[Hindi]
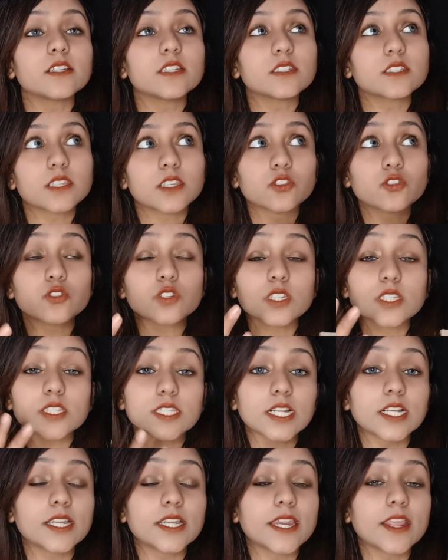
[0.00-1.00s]
इसकी जो
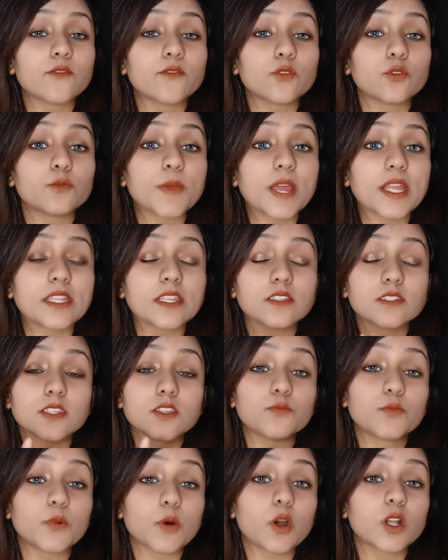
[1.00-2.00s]
रिज़ल्ट है वो मैंने इसे
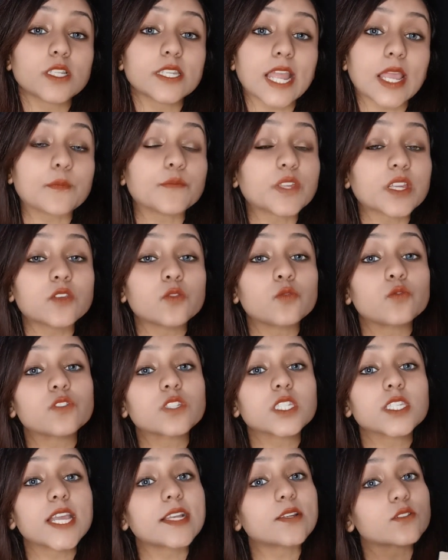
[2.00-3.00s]
बहुत टाइम तक यूज़
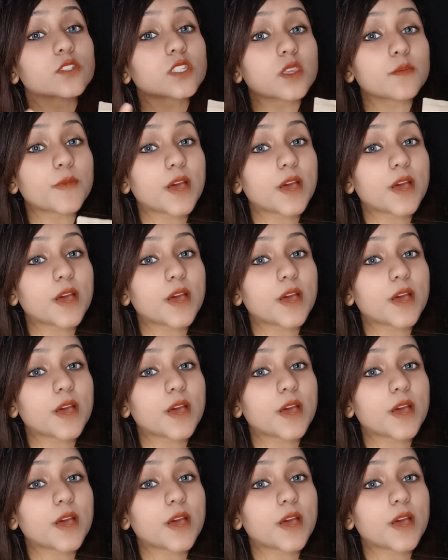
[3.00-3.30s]
किया एंड उसके